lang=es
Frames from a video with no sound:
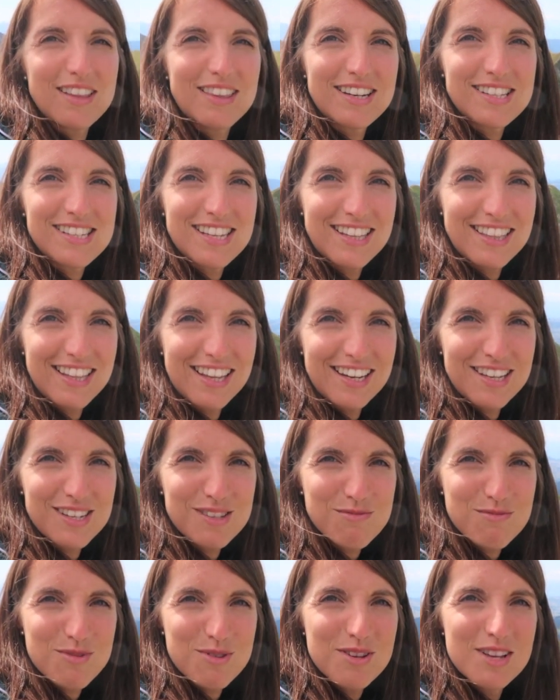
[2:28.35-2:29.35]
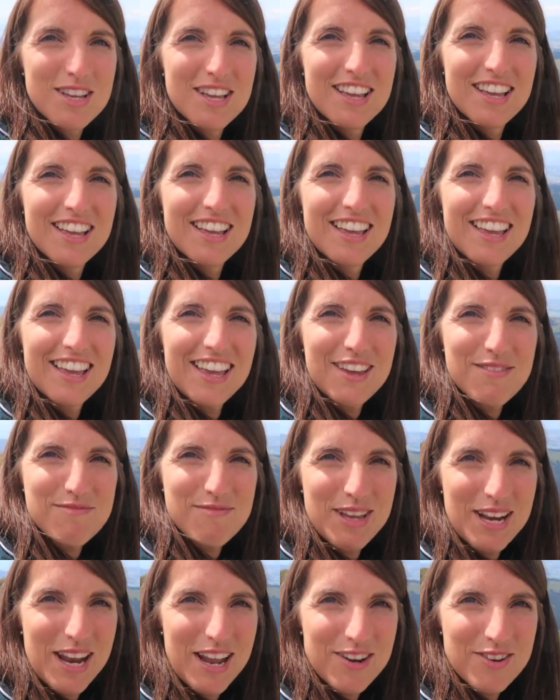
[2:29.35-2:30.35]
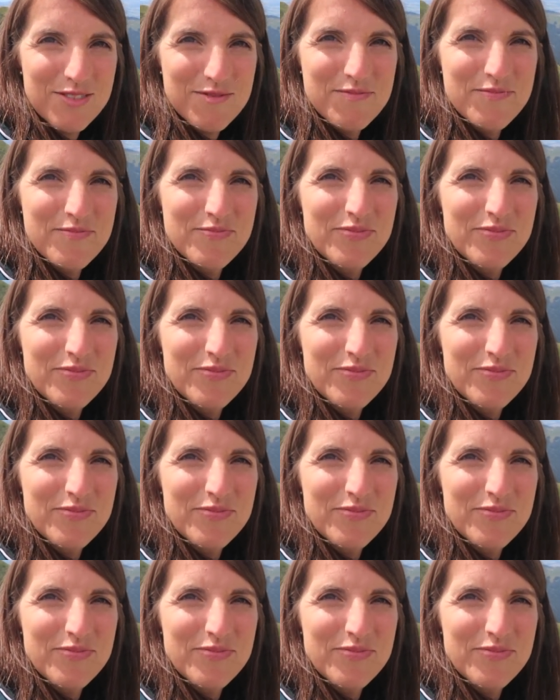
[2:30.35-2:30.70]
hacer senderismo en verano.